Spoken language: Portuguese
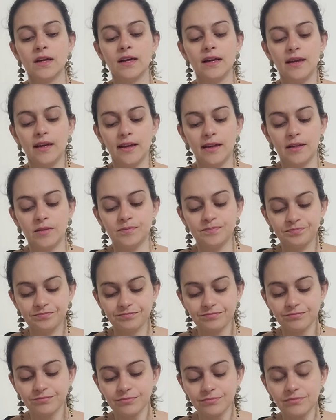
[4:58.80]
É,
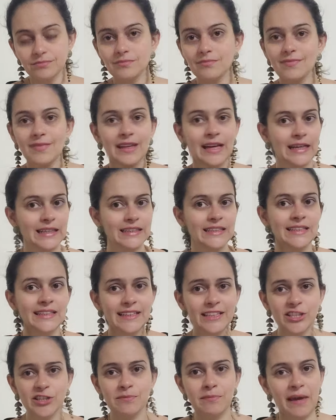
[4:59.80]

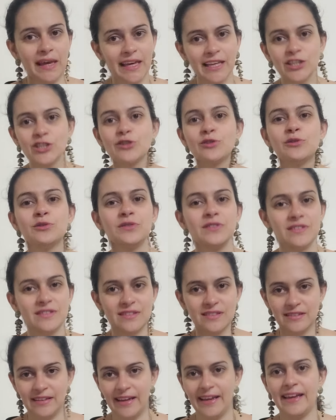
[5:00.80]
aqui de
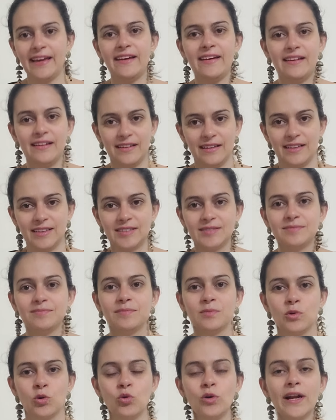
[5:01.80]
médicos, né?
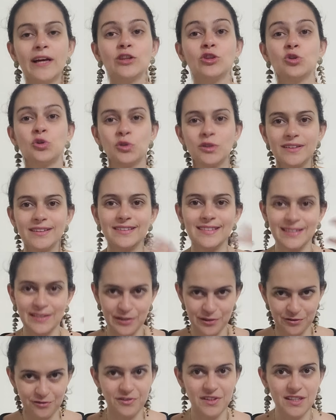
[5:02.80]
É, curadores
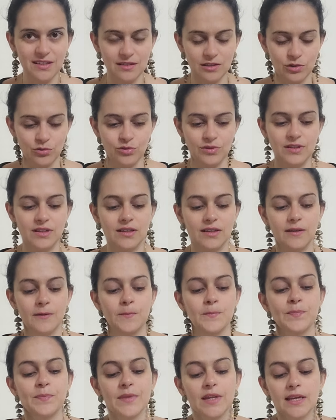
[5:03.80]
físicos
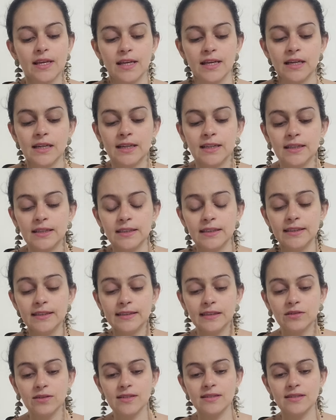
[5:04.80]
aqui. Então,